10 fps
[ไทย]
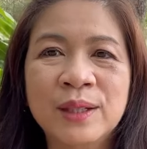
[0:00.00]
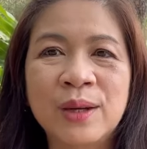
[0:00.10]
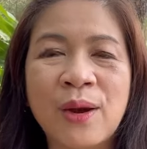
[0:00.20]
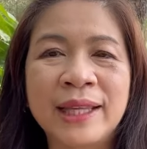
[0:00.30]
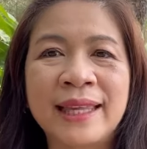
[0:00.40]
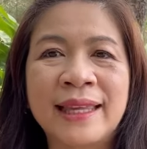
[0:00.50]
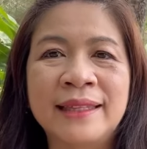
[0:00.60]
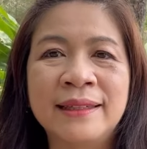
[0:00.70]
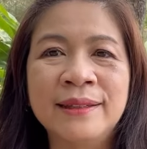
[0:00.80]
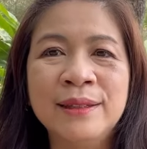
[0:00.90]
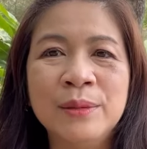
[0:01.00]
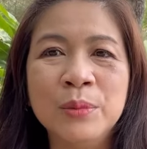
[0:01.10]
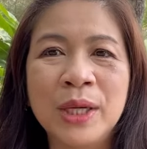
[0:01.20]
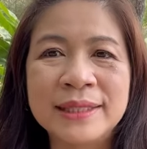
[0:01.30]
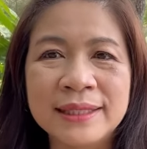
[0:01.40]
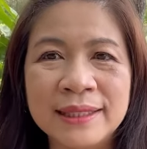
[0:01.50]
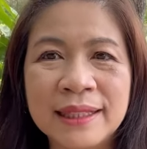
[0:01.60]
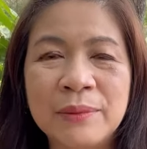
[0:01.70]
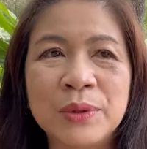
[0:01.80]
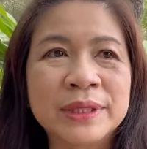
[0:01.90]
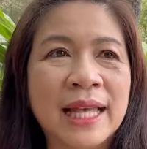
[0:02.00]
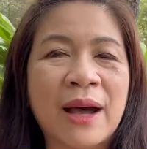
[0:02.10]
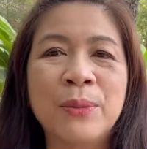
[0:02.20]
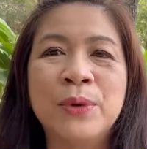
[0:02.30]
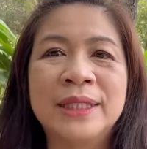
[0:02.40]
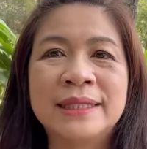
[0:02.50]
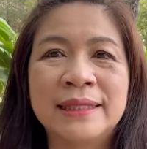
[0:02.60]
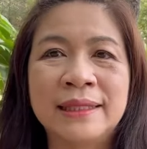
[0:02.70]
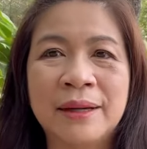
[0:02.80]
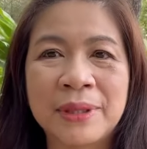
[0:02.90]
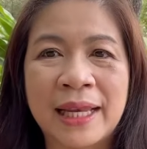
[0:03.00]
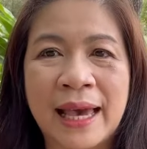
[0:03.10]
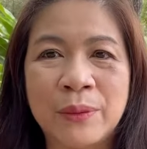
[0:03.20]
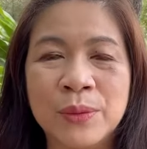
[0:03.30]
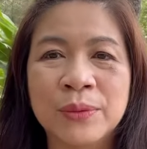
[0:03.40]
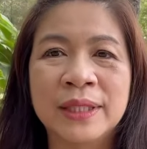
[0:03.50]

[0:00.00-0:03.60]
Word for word: รอยเอสมวนซืนกับลูกสาวมวนซืนกับกีฬาอุ้ง